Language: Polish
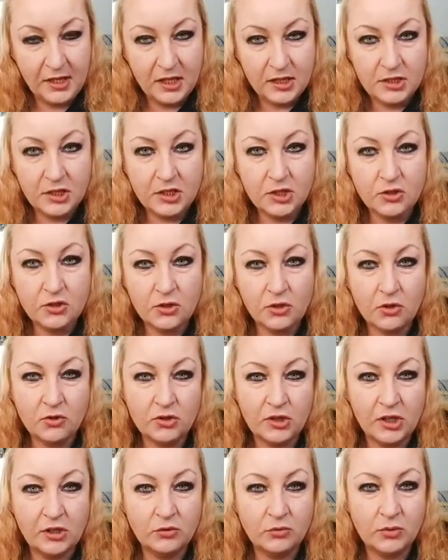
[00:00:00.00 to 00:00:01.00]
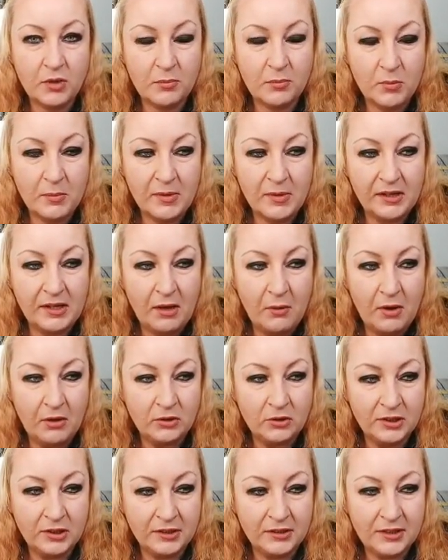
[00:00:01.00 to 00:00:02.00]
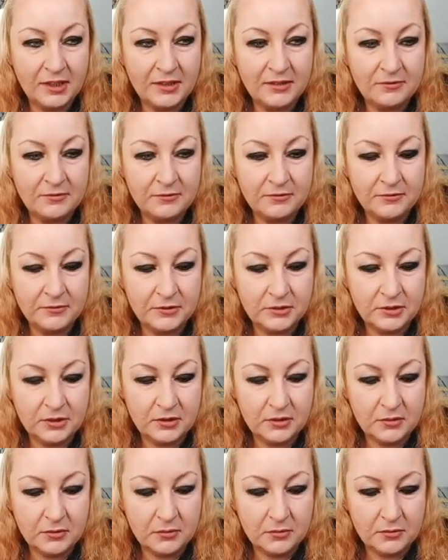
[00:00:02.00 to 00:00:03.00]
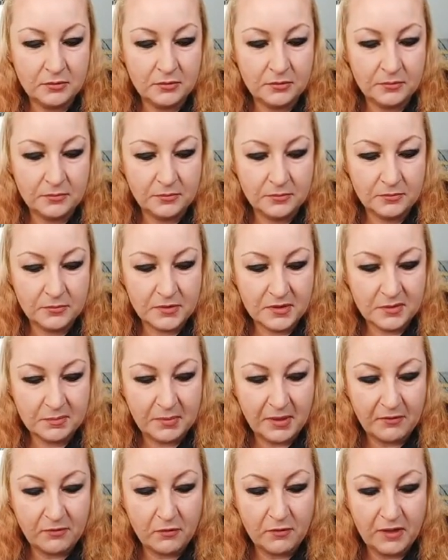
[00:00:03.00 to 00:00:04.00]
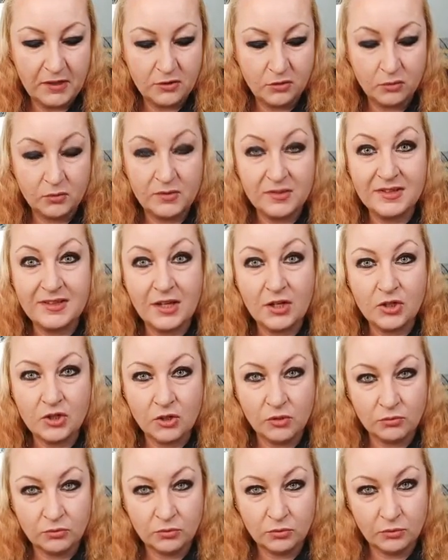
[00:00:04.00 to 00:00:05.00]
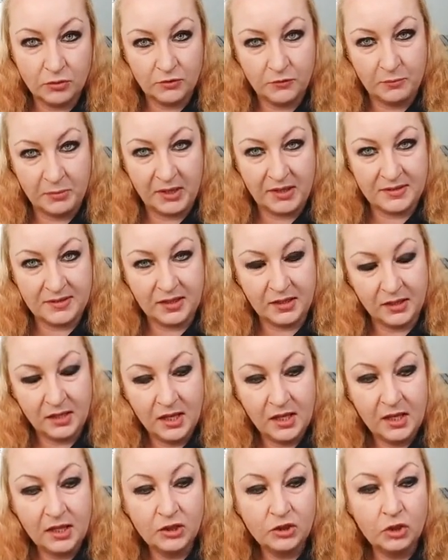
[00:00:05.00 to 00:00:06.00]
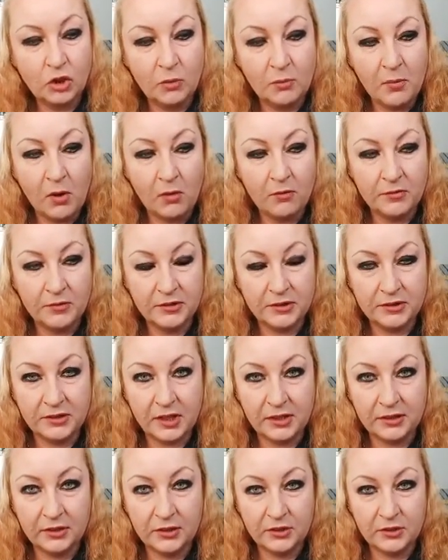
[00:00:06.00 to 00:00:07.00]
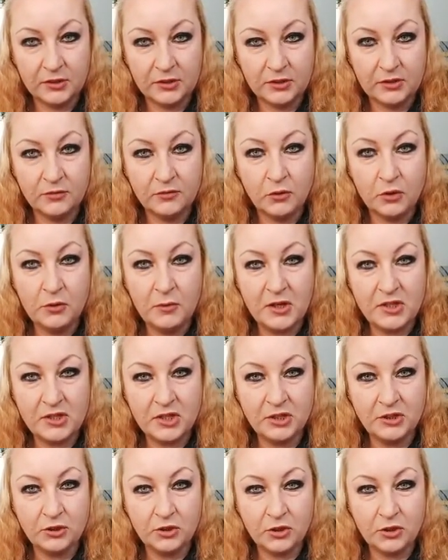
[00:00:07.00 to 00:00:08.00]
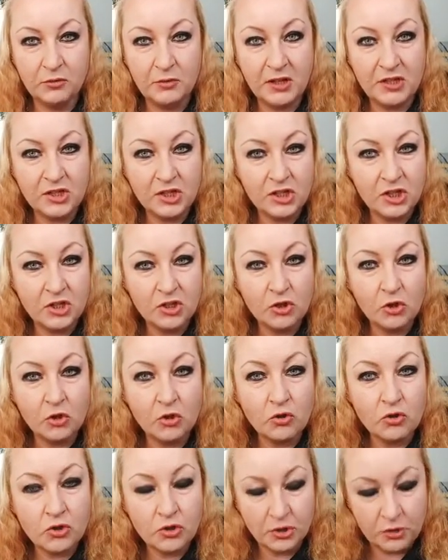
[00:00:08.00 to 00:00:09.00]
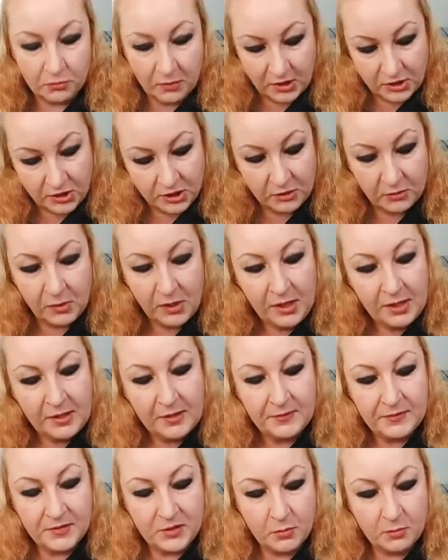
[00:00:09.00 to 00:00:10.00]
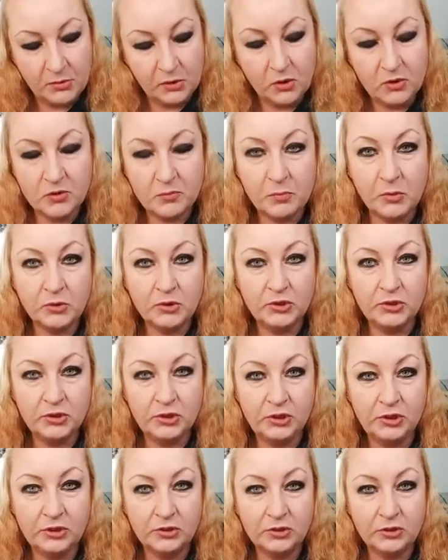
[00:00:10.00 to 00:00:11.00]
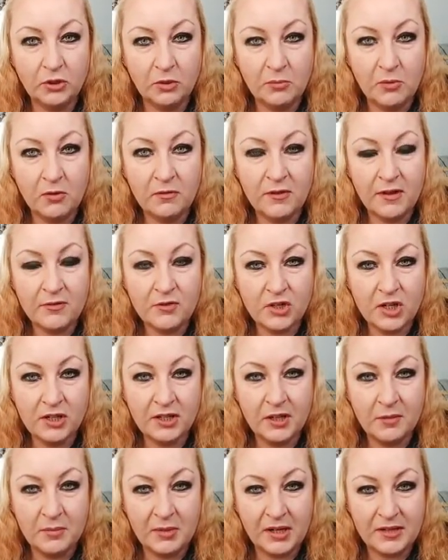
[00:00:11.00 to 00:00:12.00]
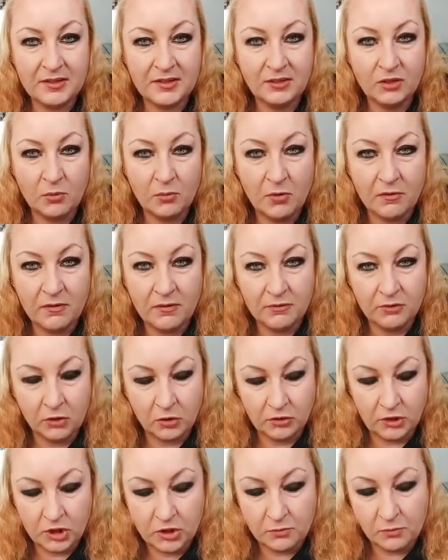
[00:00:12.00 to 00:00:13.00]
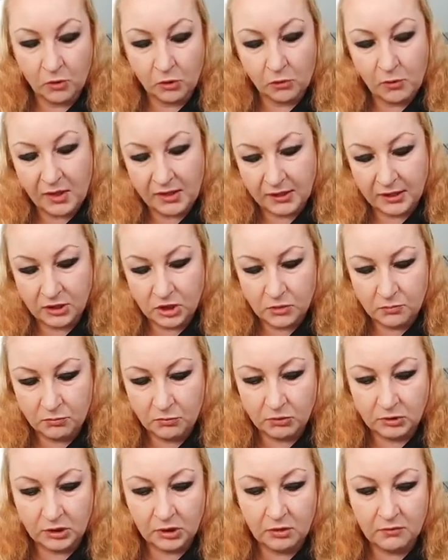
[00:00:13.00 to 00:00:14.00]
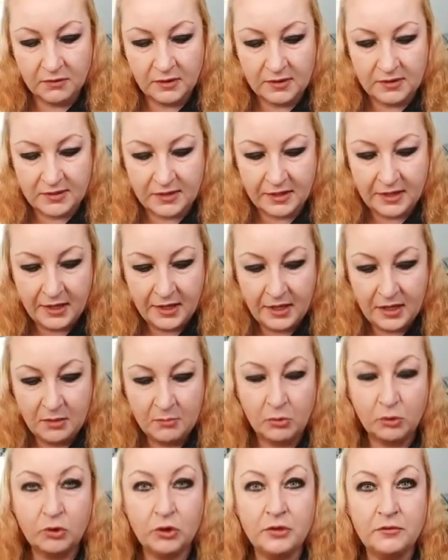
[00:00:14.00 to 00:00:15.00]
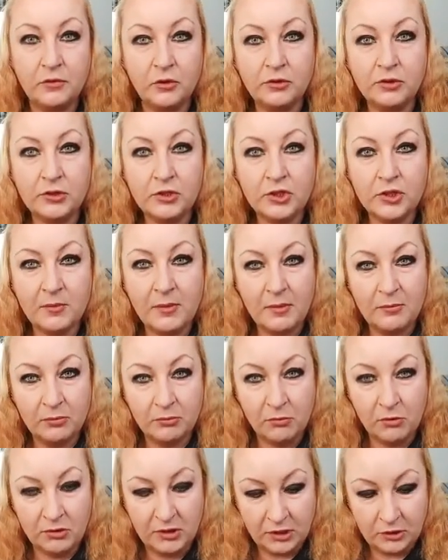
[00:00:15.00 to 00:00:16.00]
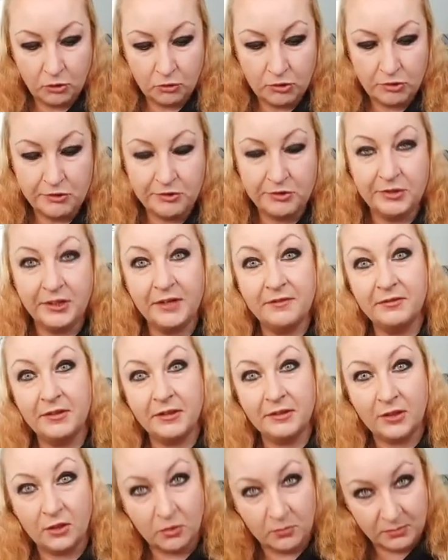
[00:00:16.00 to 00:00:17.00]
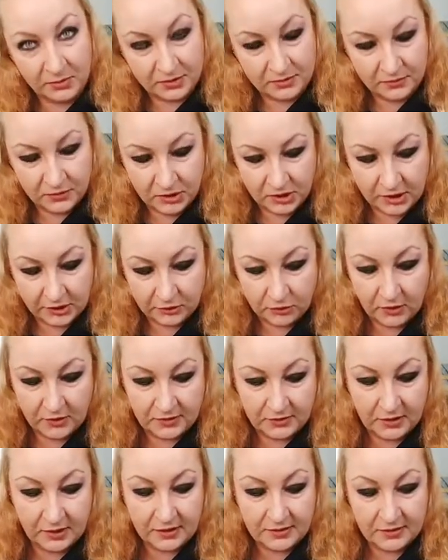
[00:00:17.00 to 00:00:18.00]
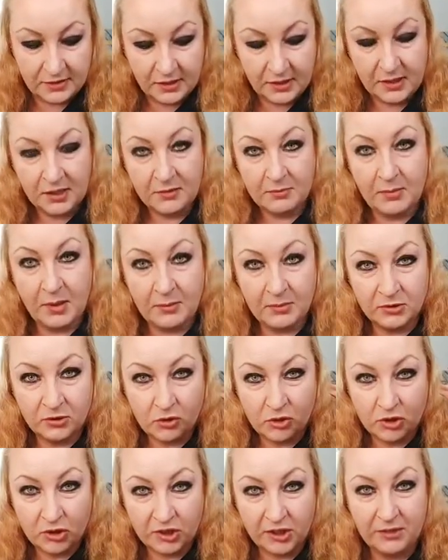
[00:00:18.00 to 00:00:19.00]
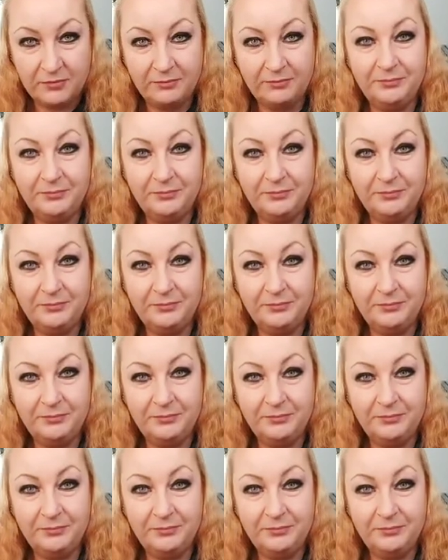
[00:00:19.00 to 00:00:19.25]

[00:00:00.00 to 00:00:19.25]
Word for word: Dziesięciorączka, która pomagała onegdaj w e, sprawowaniu zarządu i w pracach domowych. Tak e, dwoiła się i troiła, dziesięciorączniła się, co by gospodyni domowa wszelkie prace domowe wykonać mogła. A kiedyś było tego więcej, bo to i wody trzeba było nanosić i drewna narąbać. Wiecie, jak to jest teraz, mamy troszeczkę